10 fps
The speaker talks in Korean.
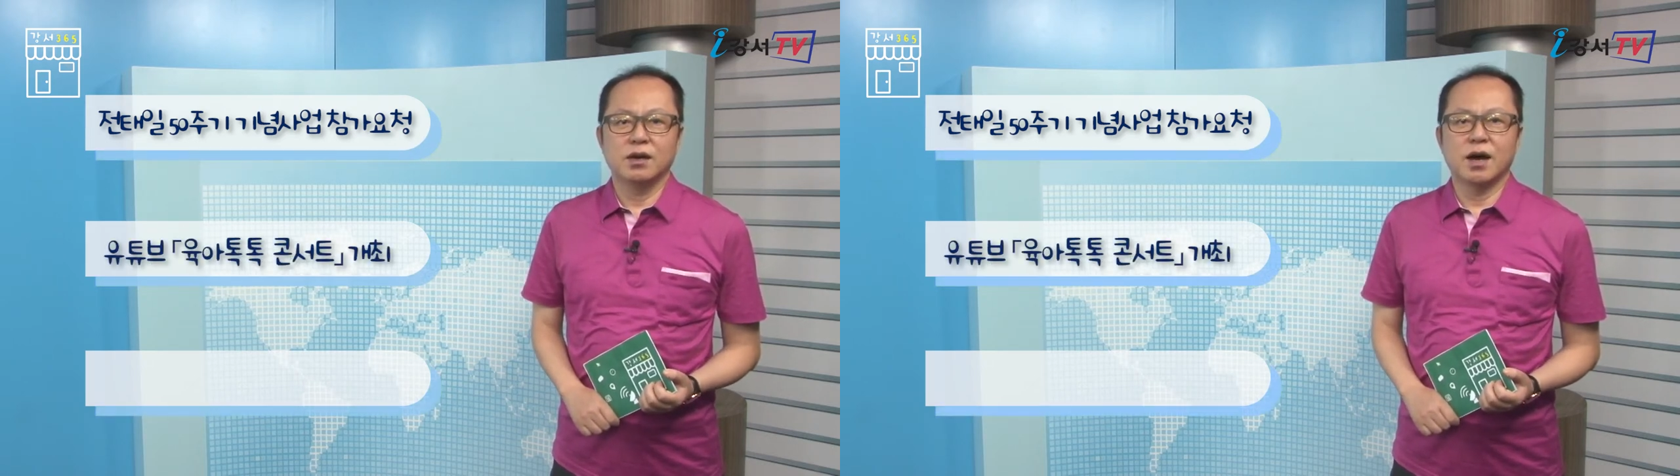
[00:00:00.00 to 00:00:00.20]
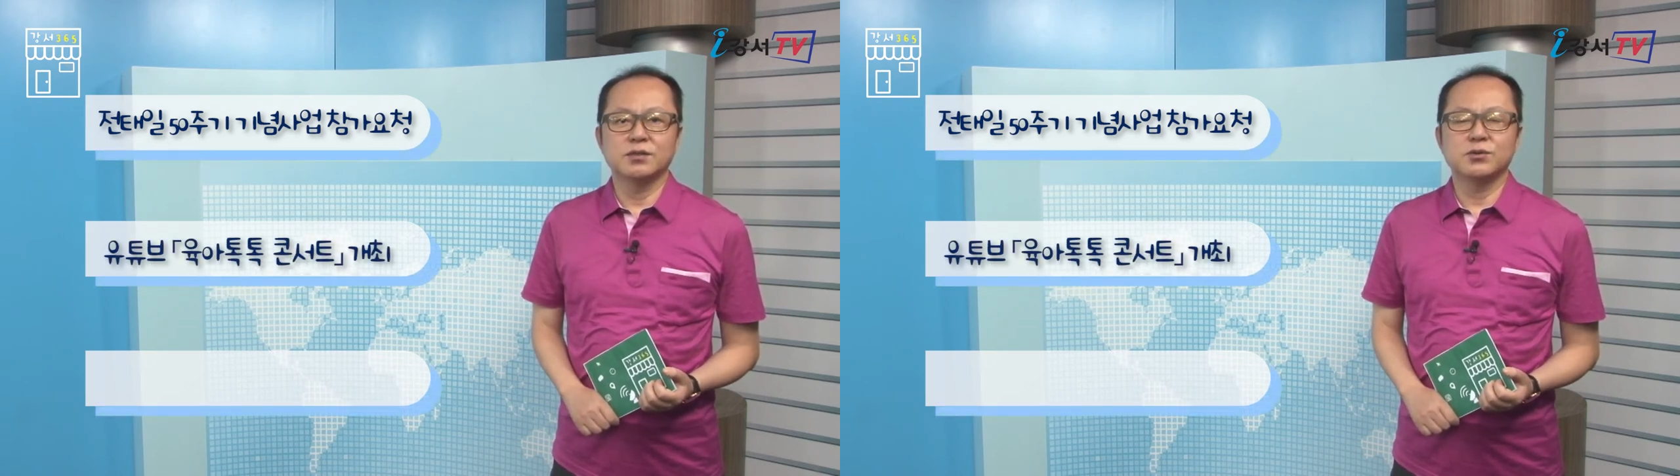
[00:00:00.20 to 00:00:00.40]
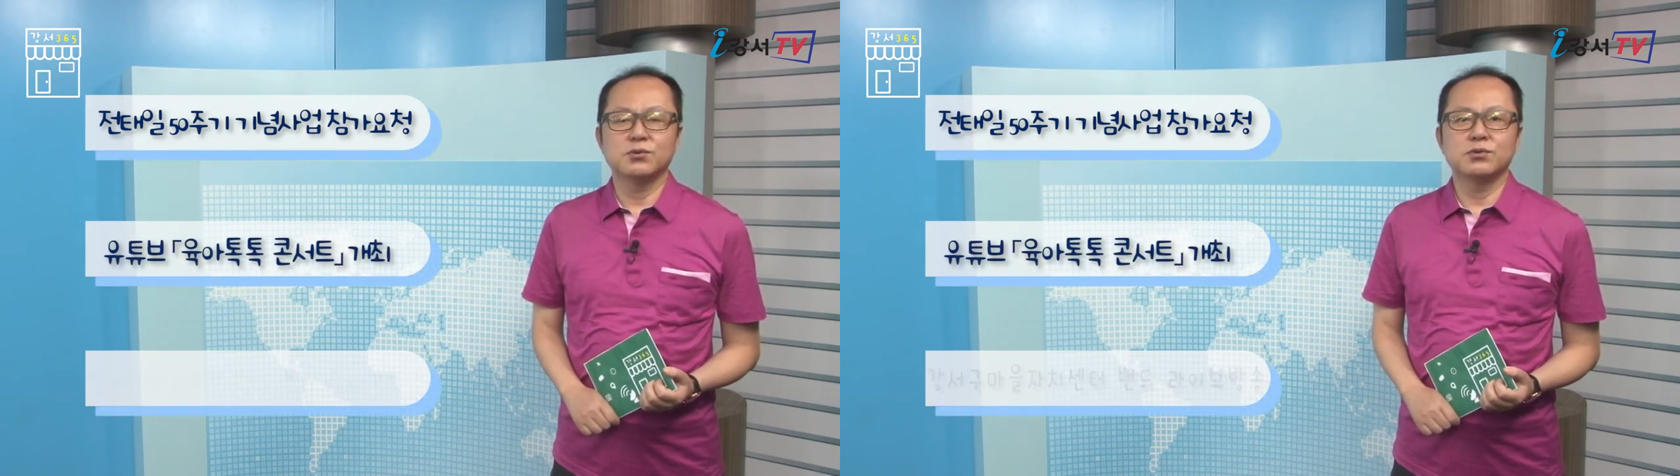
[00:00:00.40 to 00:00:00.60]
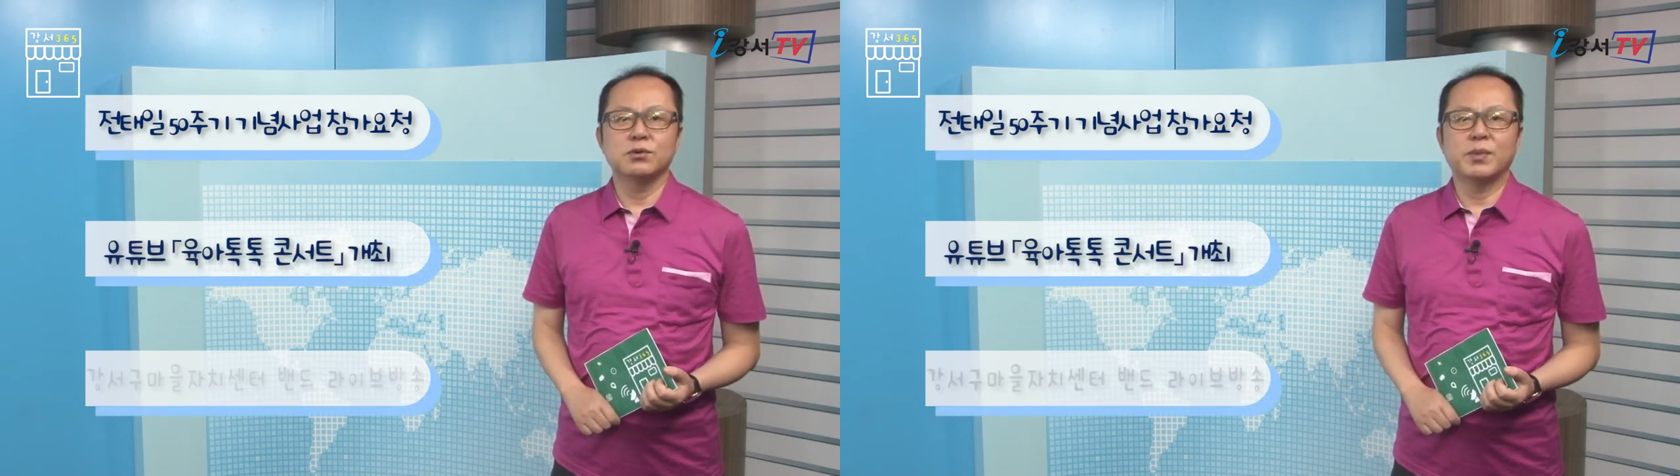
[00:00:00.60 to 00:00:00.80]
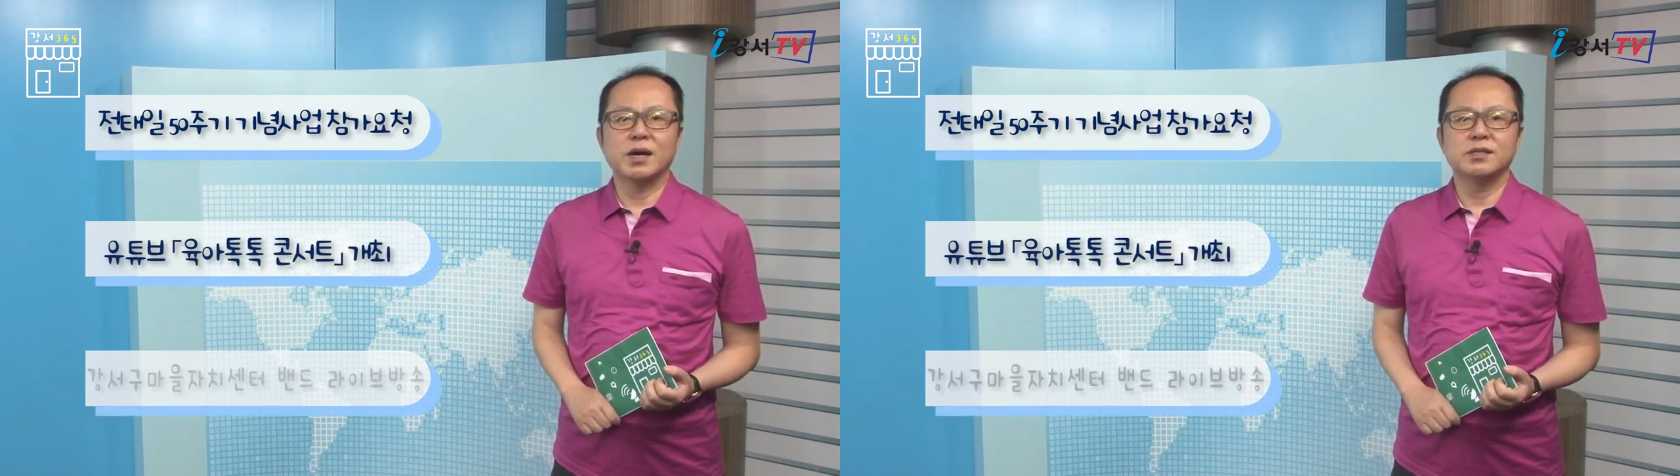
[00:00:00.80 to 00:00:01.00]

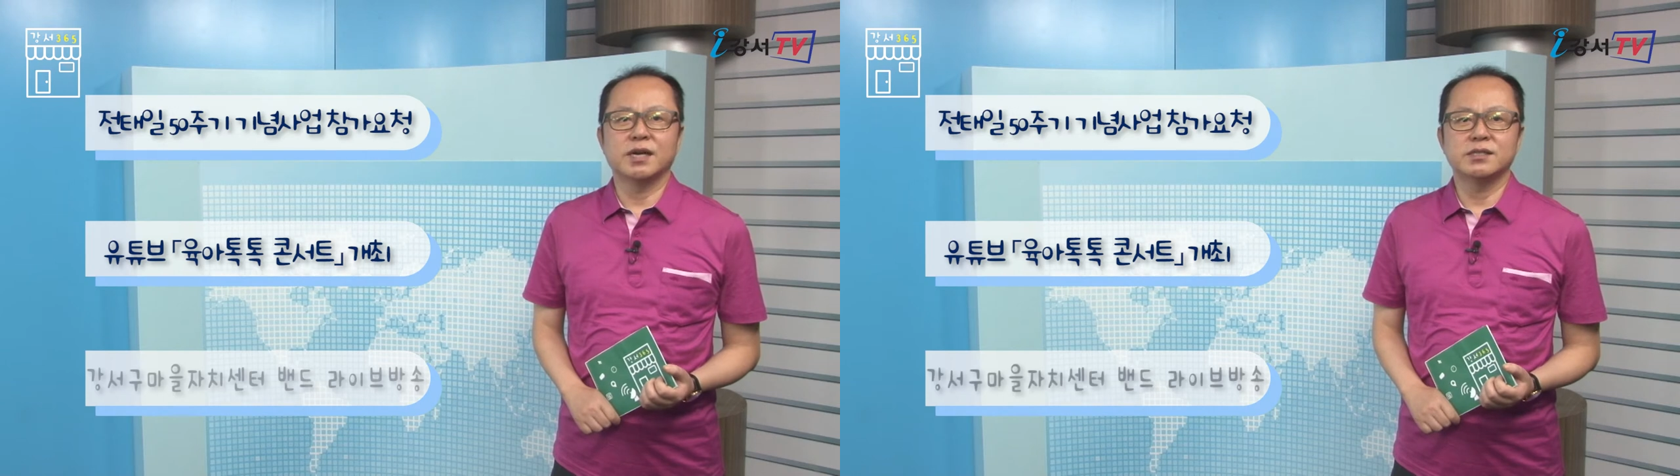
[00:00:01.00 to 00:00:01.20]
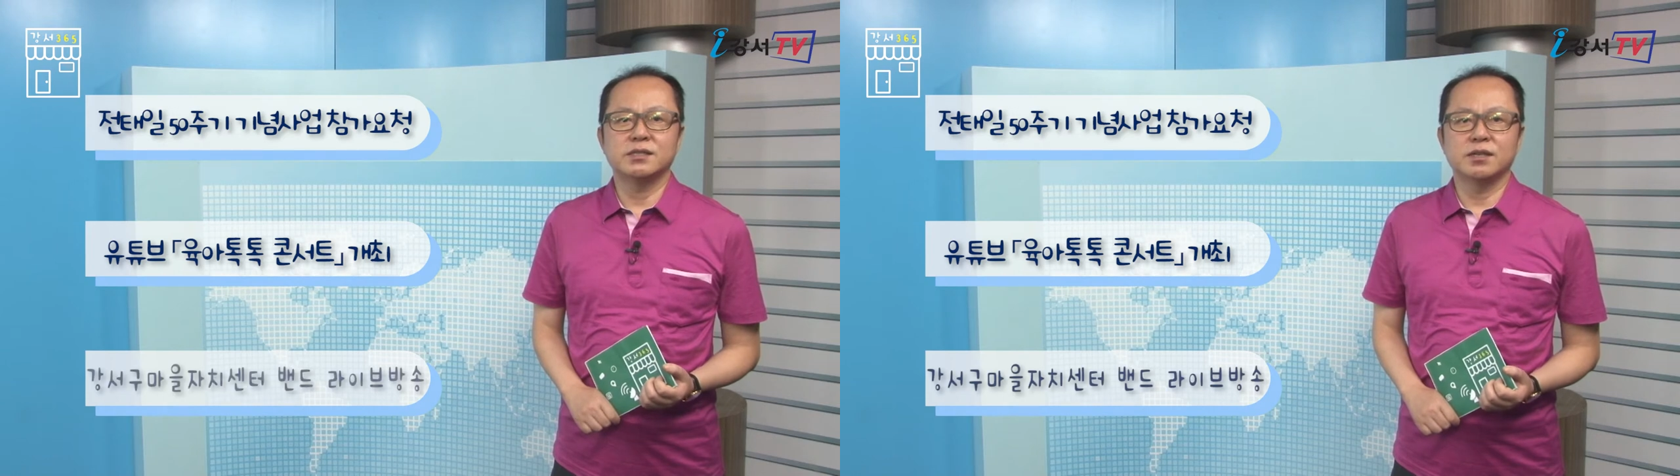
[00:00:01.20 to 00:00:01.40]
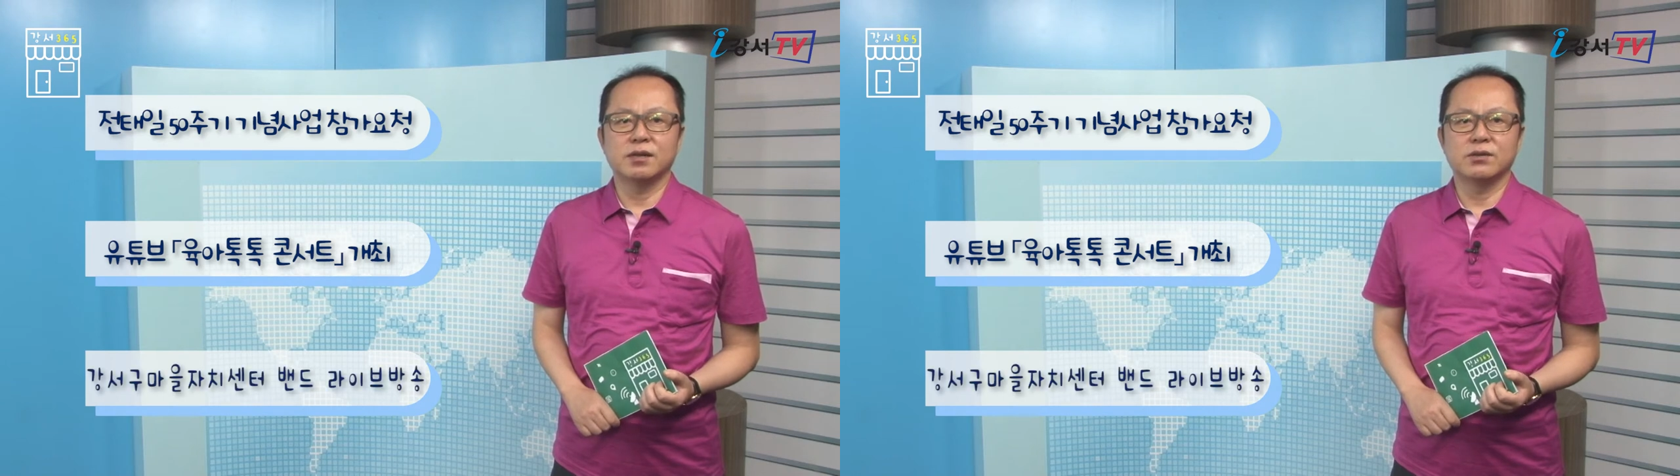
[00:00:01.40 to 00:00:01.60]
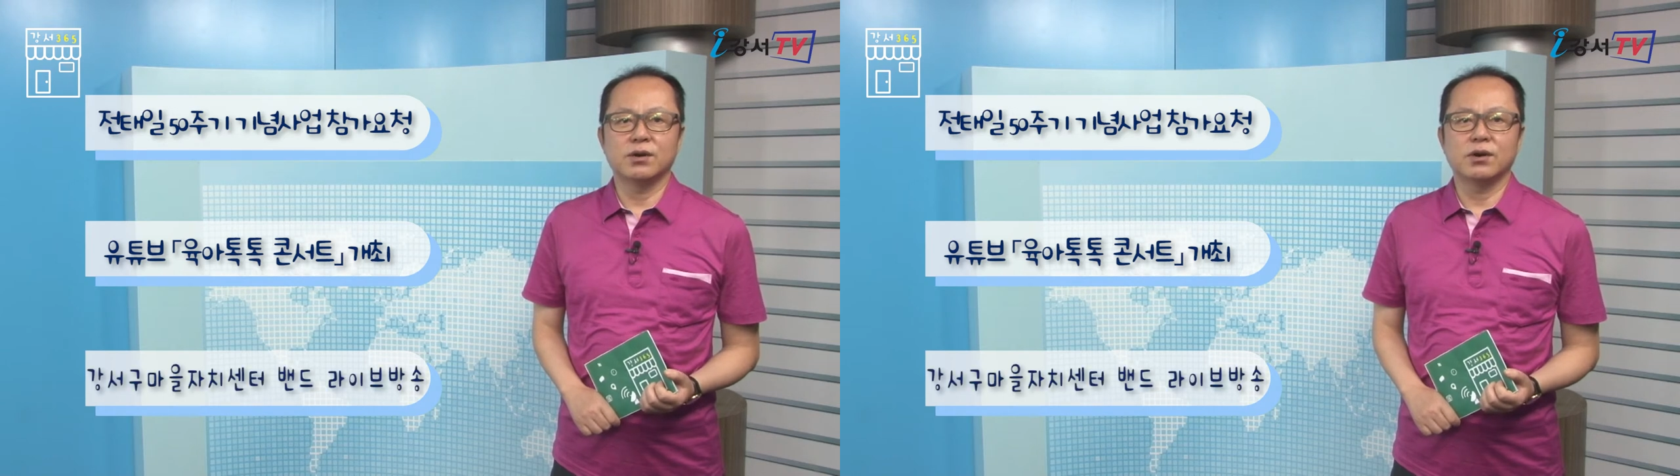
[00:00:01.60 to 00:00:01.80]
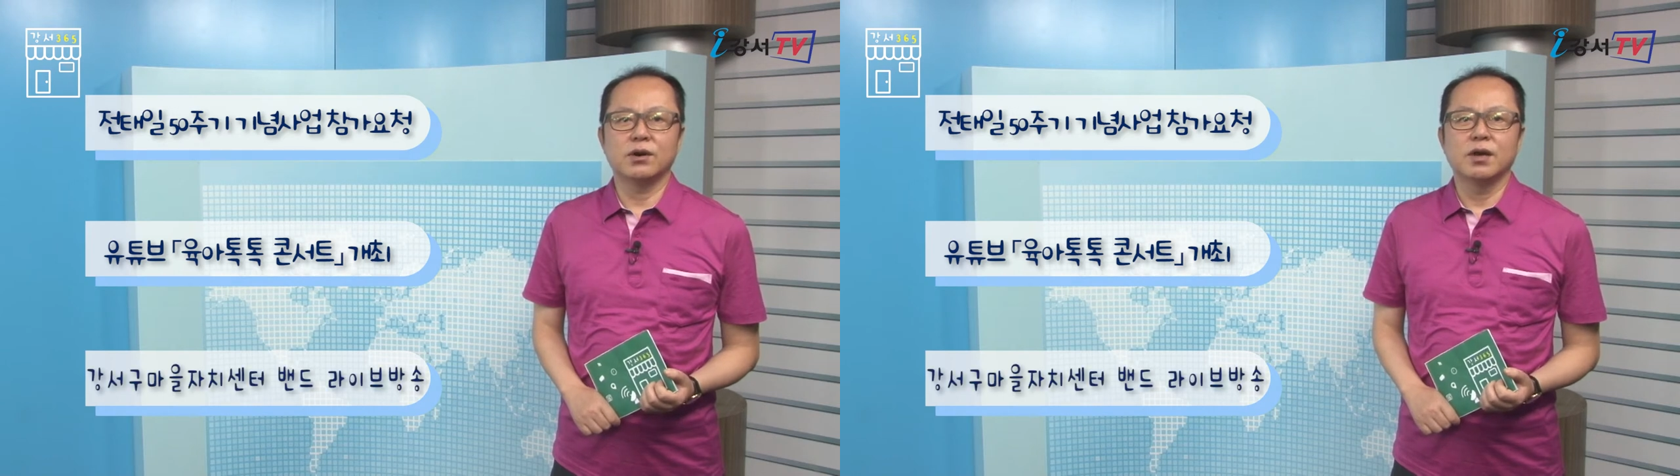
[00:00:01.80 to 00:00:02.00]
강서구
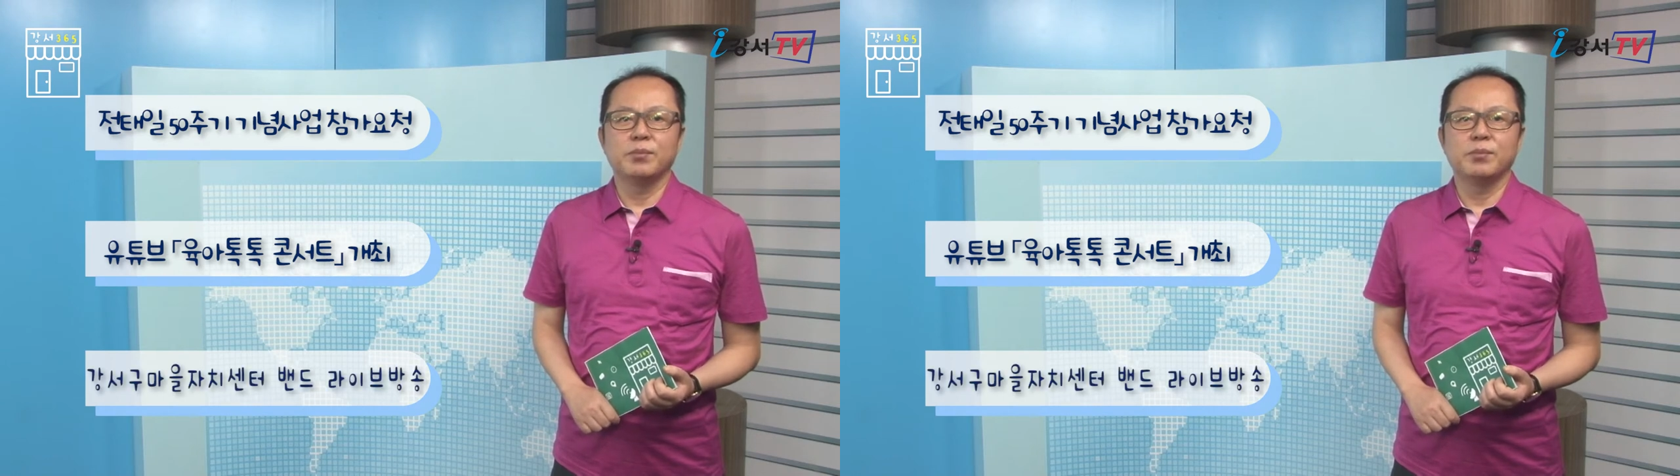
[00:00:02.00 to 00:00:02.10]
마을자치센터